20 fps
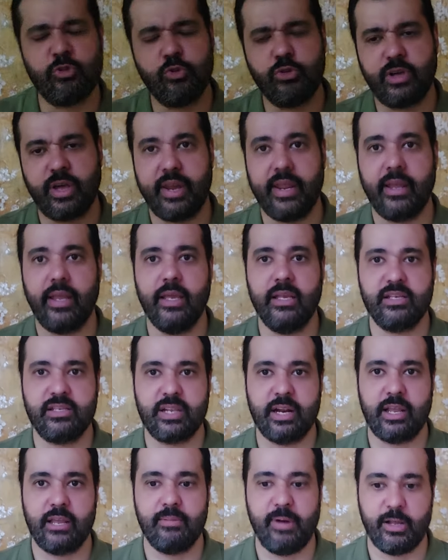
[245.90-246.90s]
मंजूर करेंगे
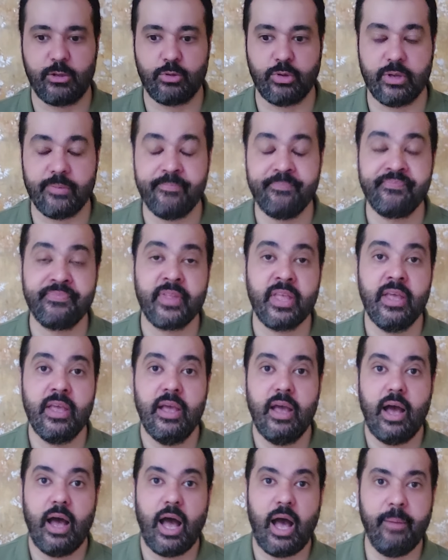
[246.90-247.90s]
इस तरह की बात हुई
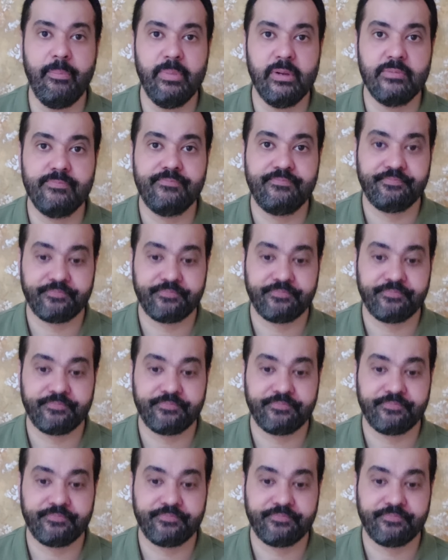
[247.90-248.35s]
अब